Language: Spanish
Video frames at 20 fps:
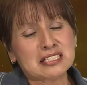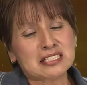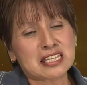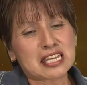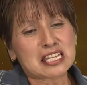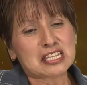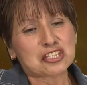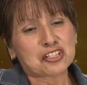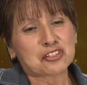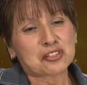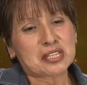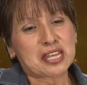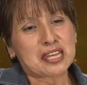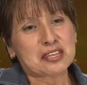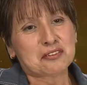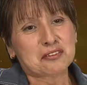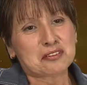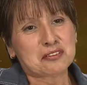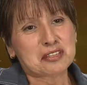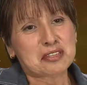Centro de
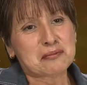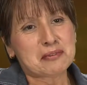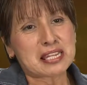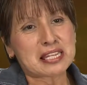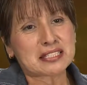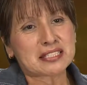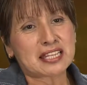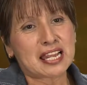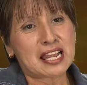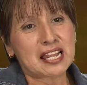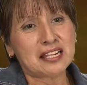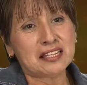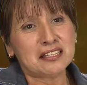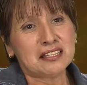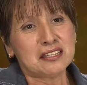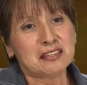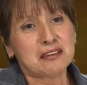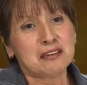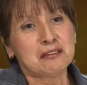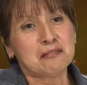Ayuda Universal,
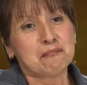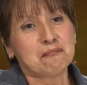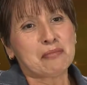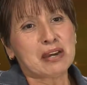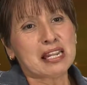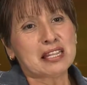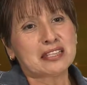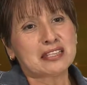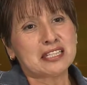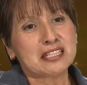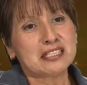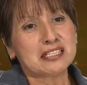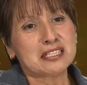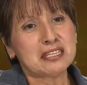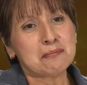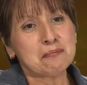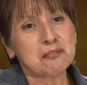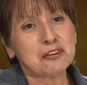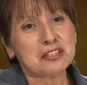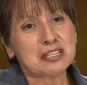
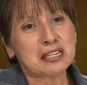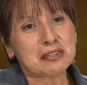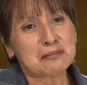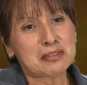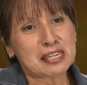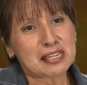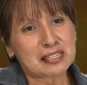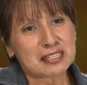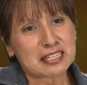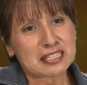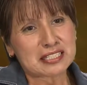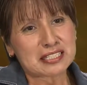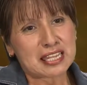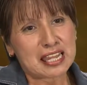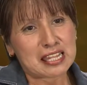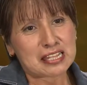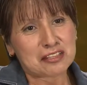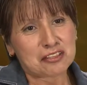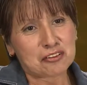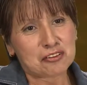participo del Viernes
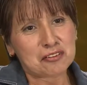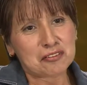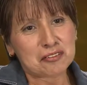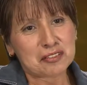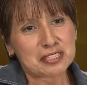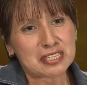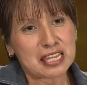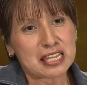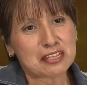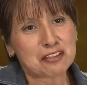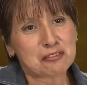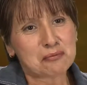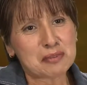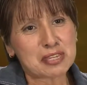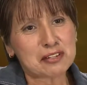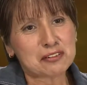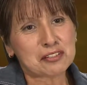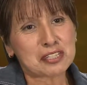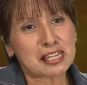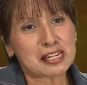Santo y el
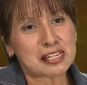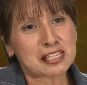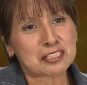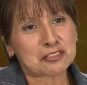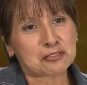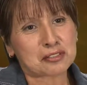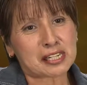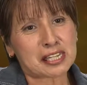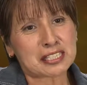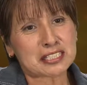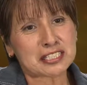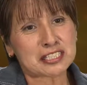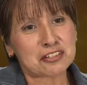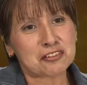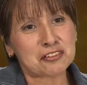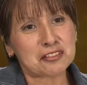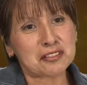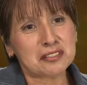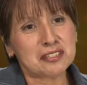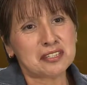Domingo de
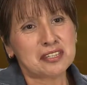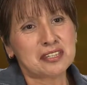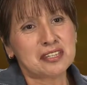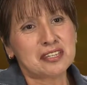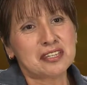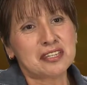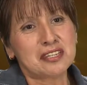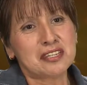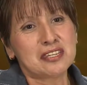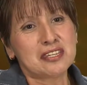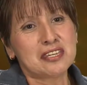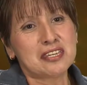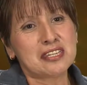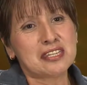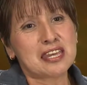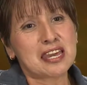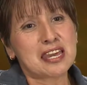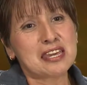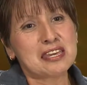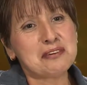Resurrección y
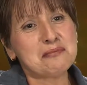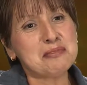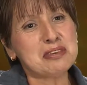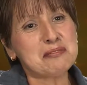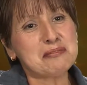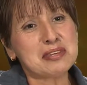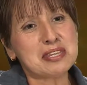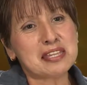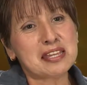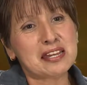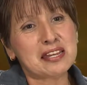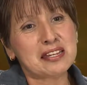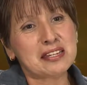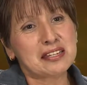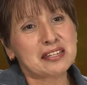de ahí mi vida